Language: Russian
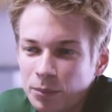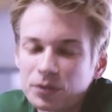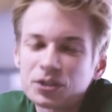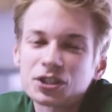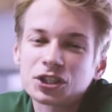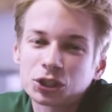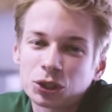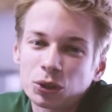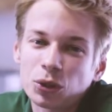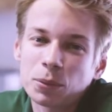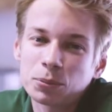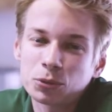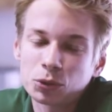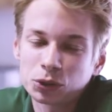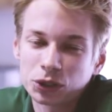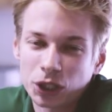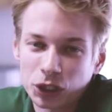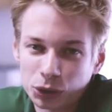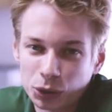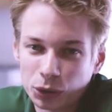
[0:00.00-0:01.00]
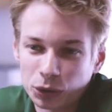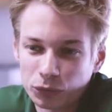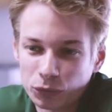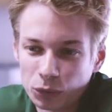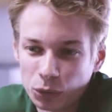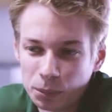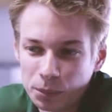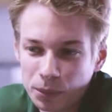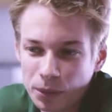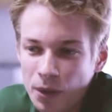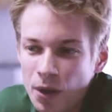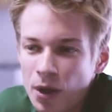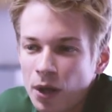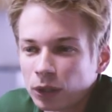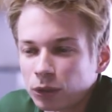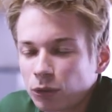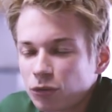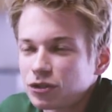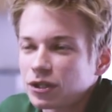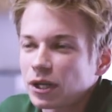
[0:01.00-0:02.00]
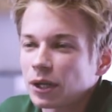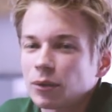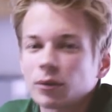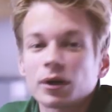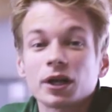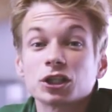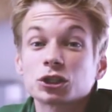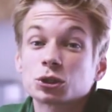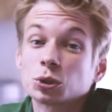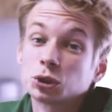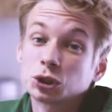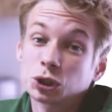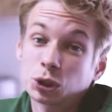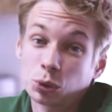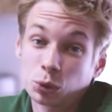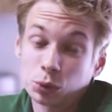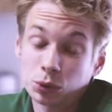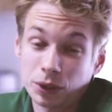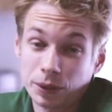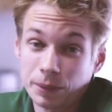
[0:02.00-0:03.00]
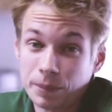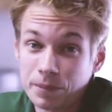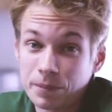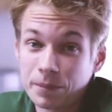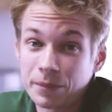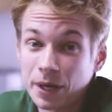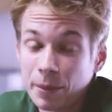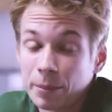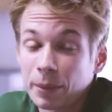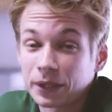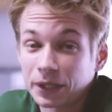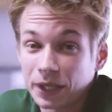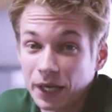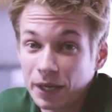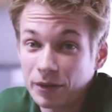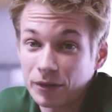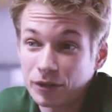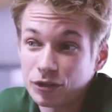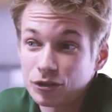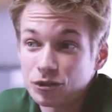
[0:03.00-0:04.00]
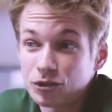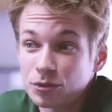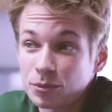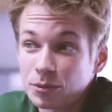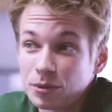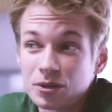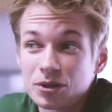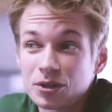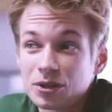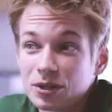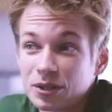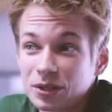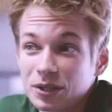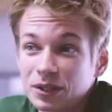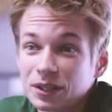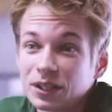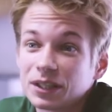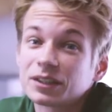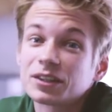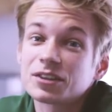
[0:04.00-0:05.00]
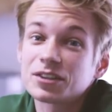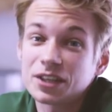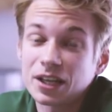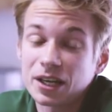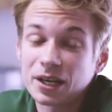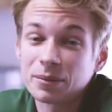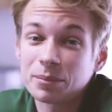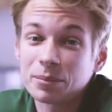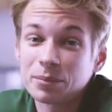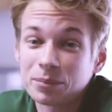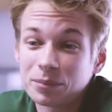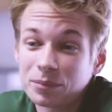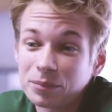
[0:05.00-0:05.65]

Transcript: тяжело обсуждать что-то в группе. Но в остальном, конечно, очень круто, мне понравилось, и это скорее